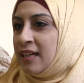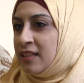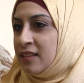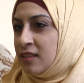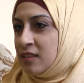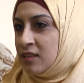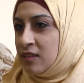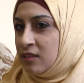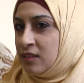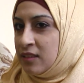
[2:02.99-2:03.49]

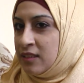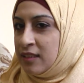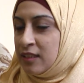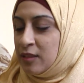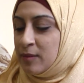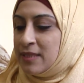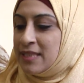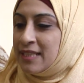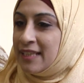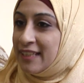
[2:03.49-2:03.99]
أعداد قليلة
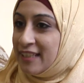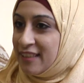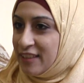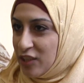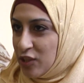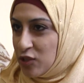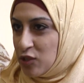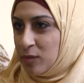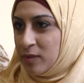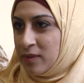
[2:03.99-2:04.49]
بس كانت
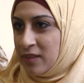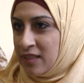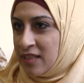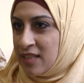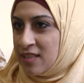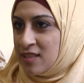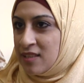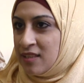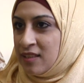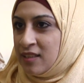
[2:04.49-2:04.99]
تعجب
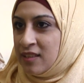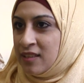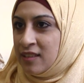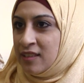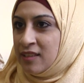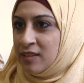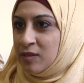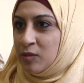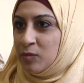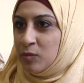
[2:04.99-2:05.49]
الناس
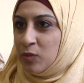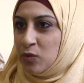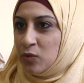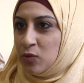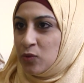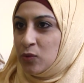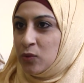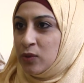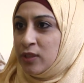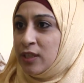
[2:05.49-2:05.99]

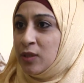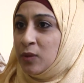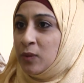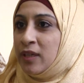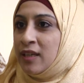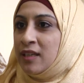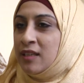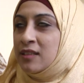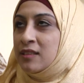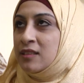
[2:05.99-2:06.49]
الموجودة
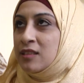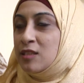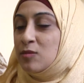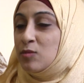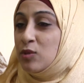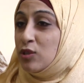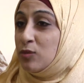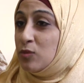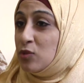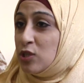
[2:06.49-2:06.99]
وكانت
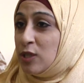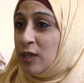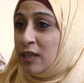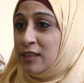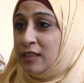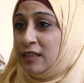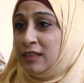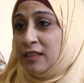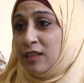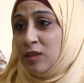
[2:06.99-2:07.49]
نسبة
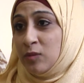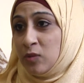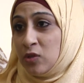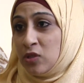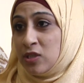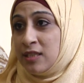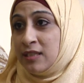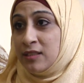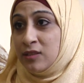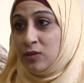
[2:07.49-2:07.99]
المشاهدات على
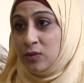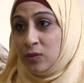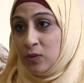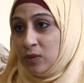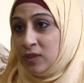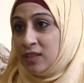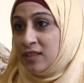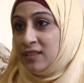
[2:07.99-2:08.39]
البوستات تكون